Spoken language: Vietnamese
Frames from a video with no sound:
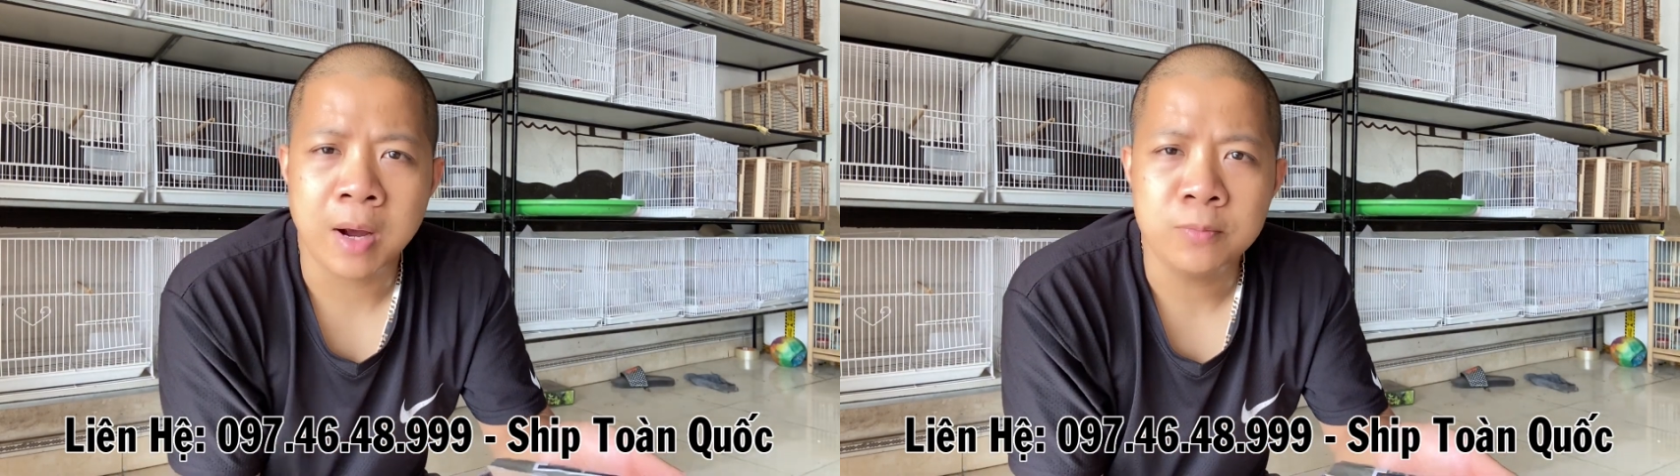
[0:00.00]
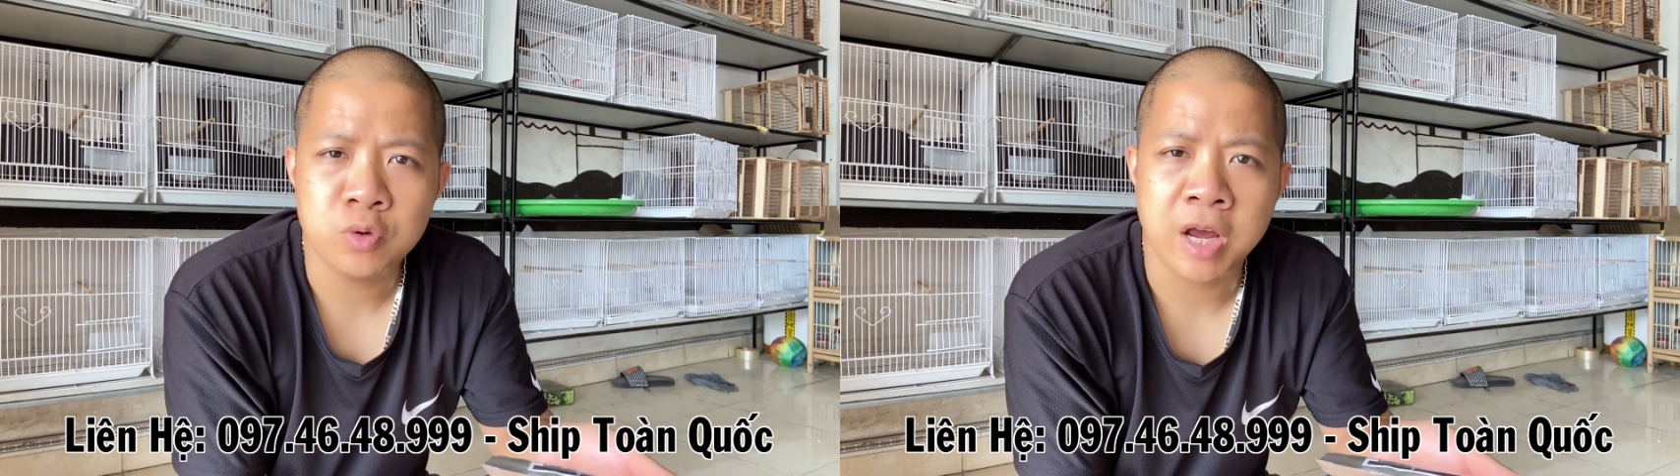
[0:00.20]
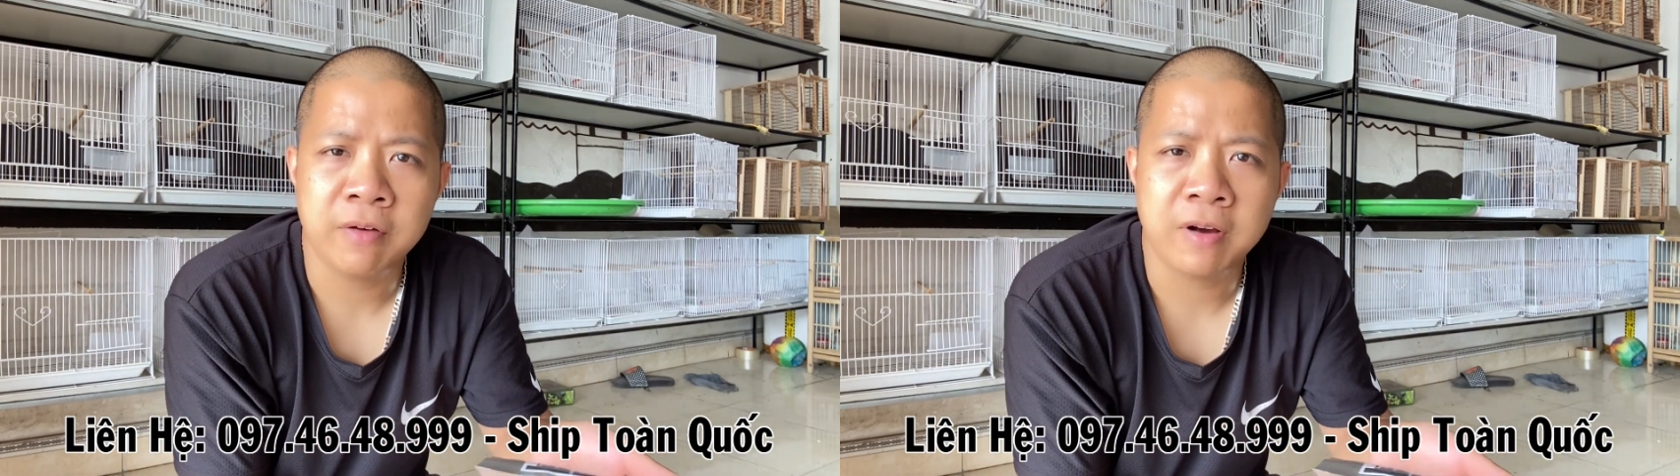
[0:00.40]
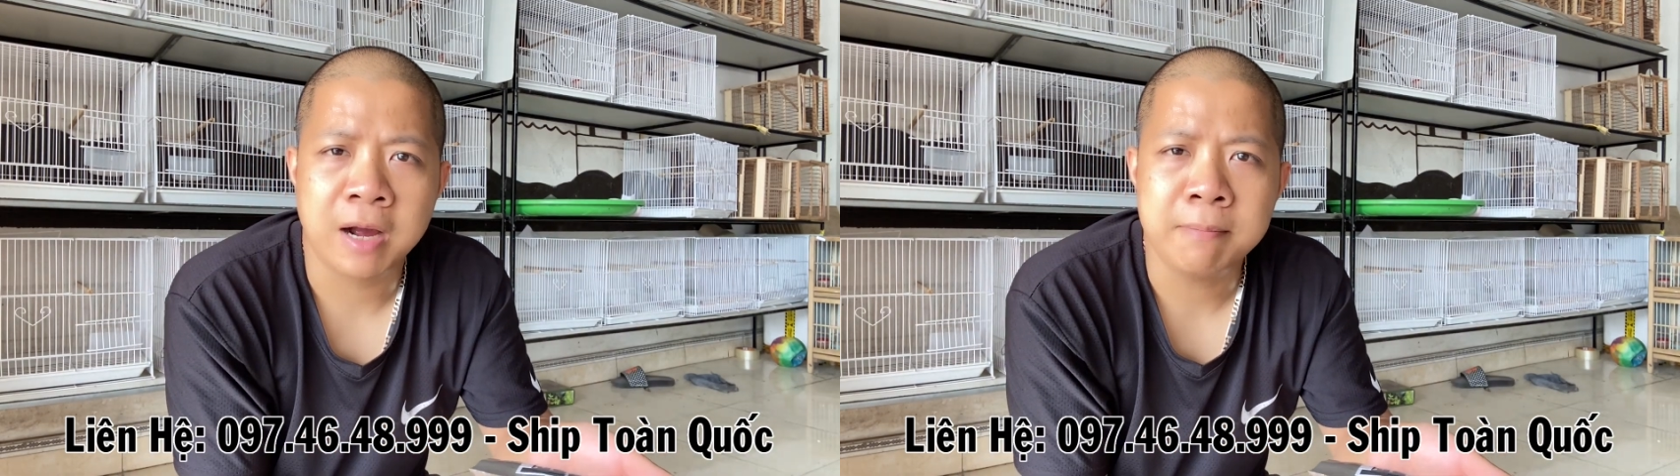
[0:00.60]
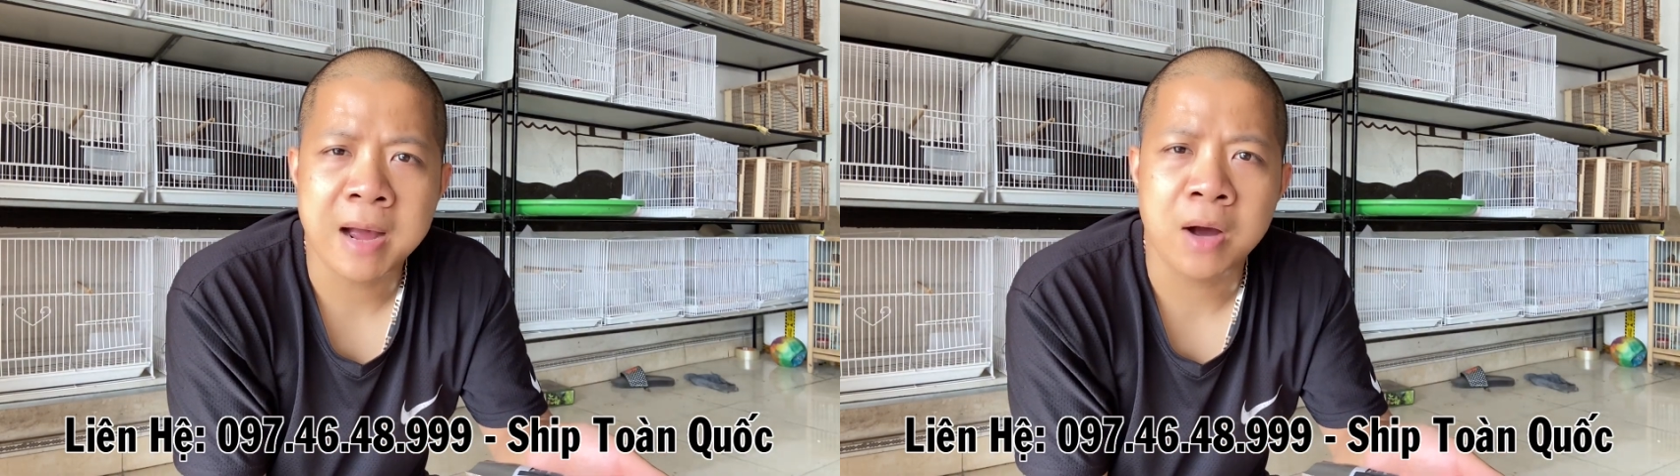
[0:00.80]
cám chòe và
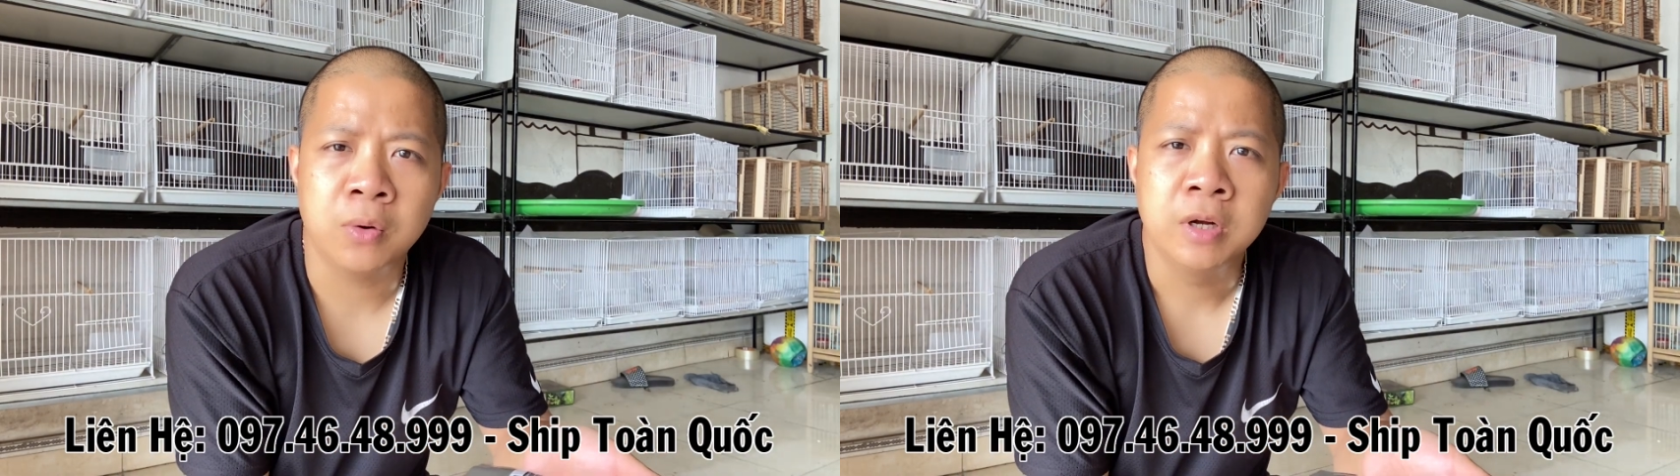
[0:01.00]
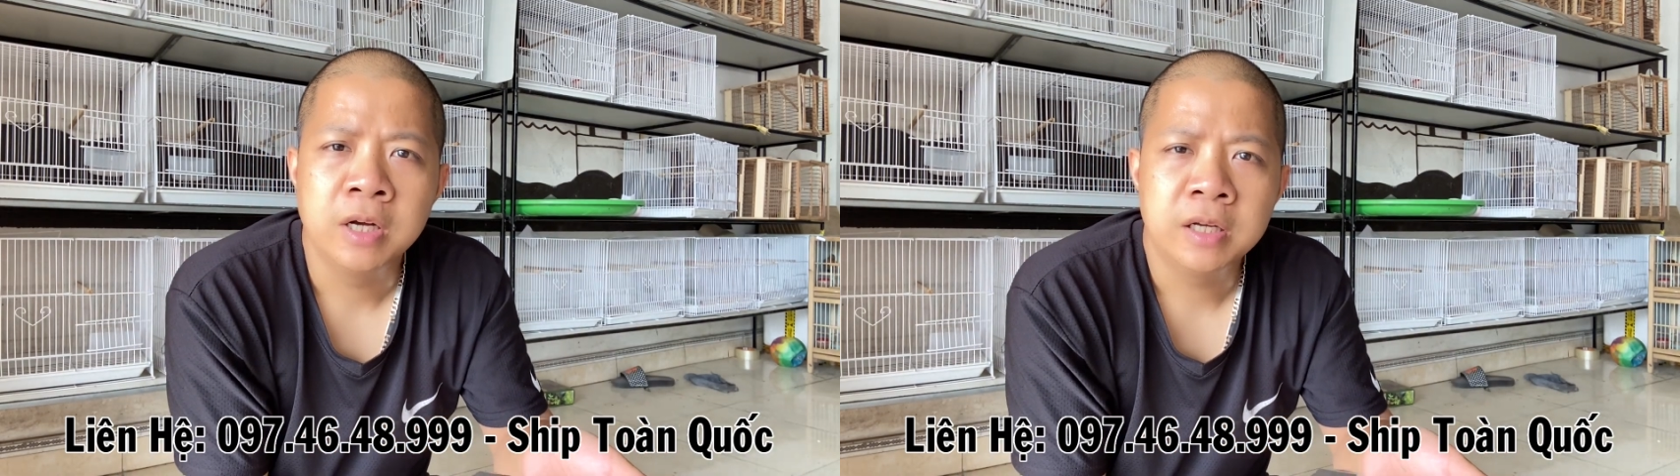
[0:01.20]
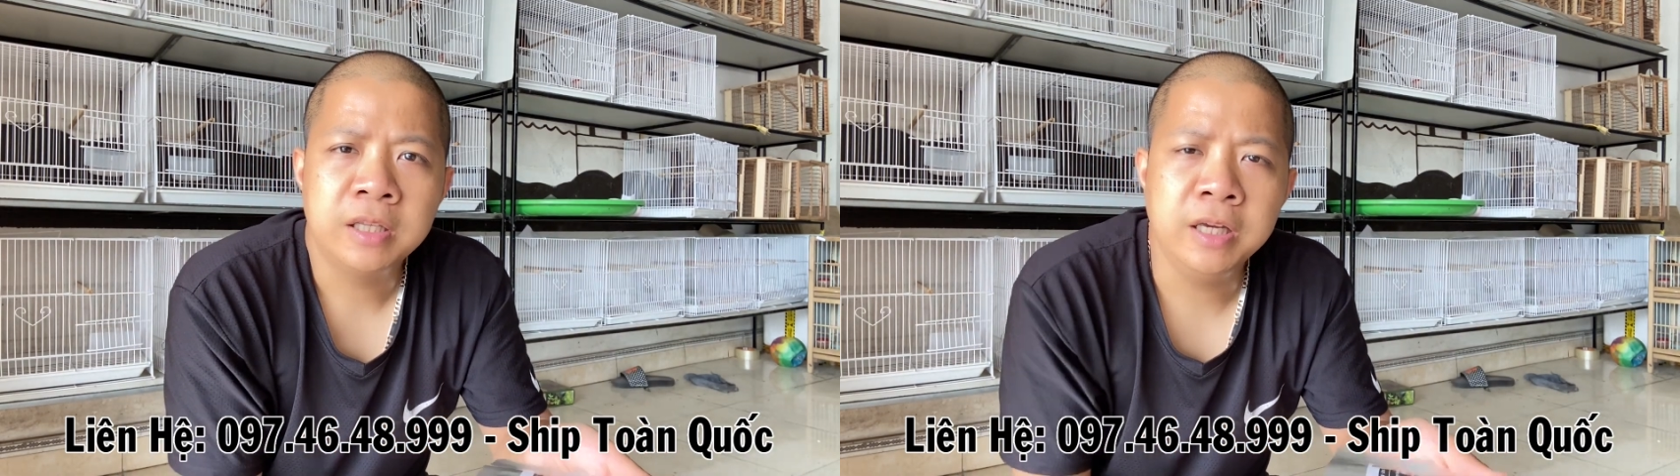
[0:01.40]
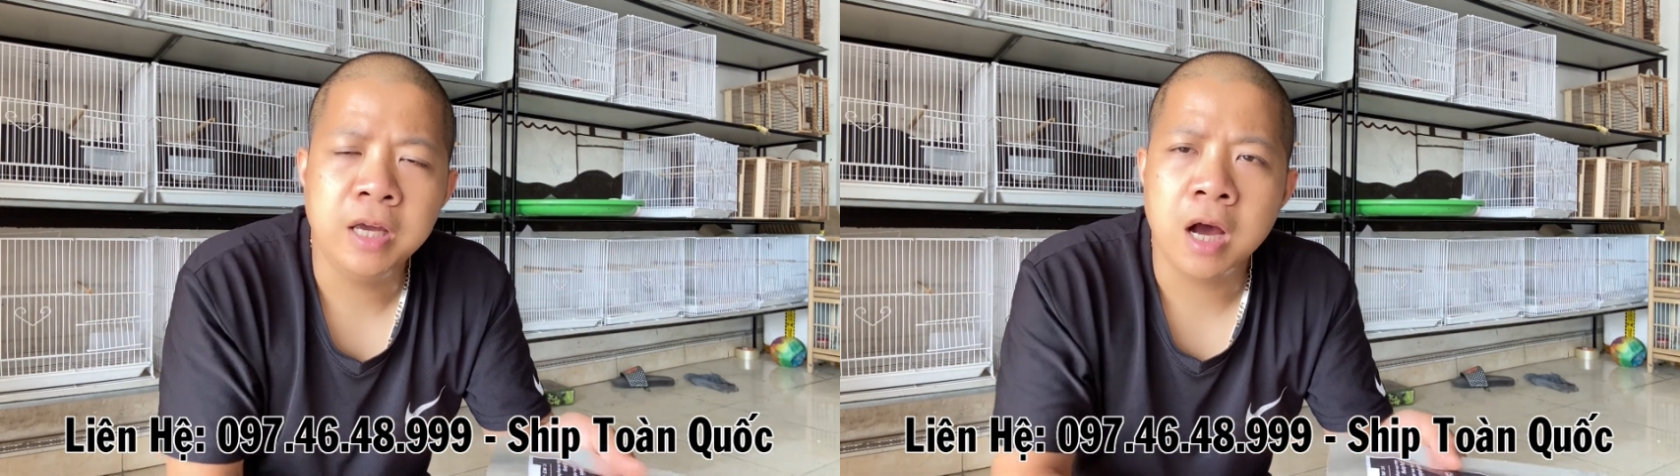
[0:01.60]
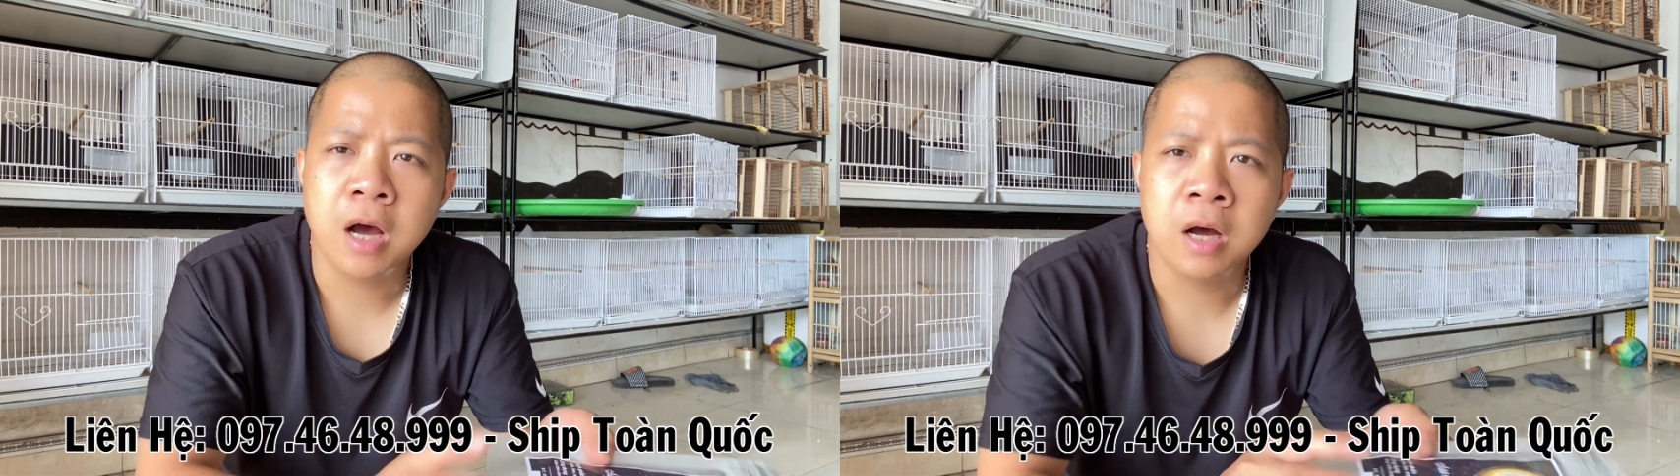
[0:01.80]
cám màu thì
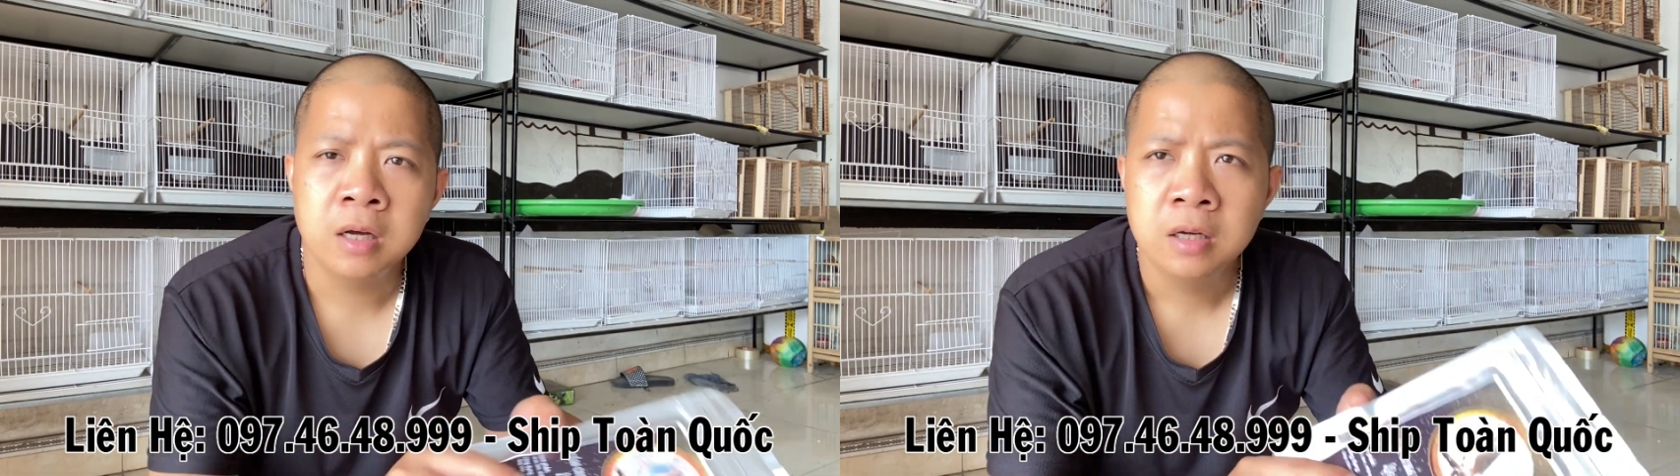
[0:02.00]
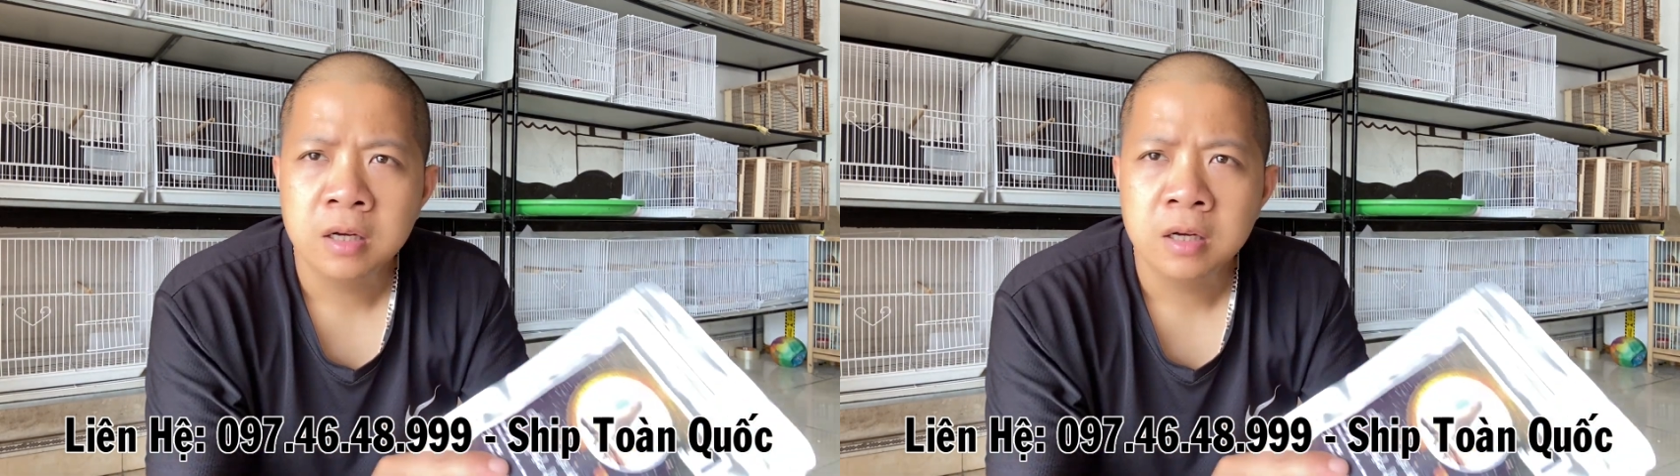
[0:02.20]
à,